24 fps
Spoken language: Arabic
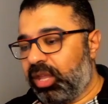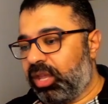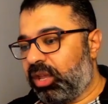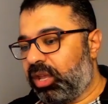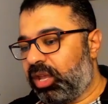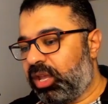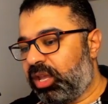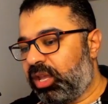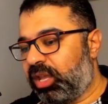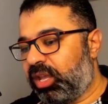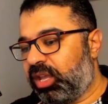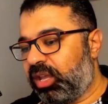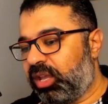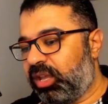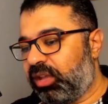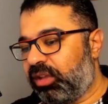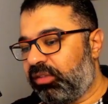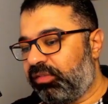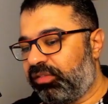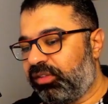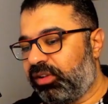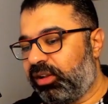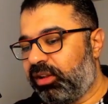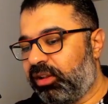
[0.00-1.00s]
آه،
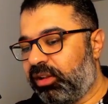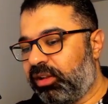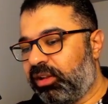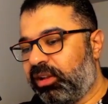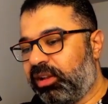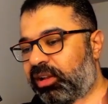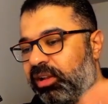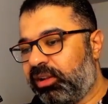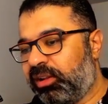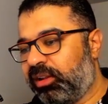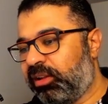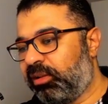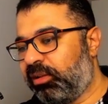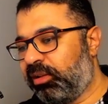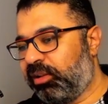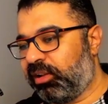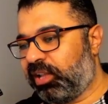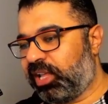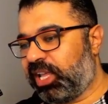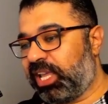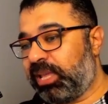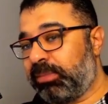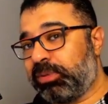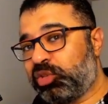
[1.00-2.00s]
في
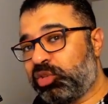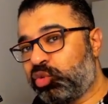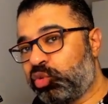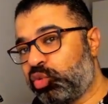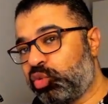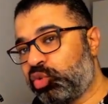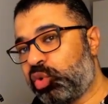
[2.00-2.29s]
الغابة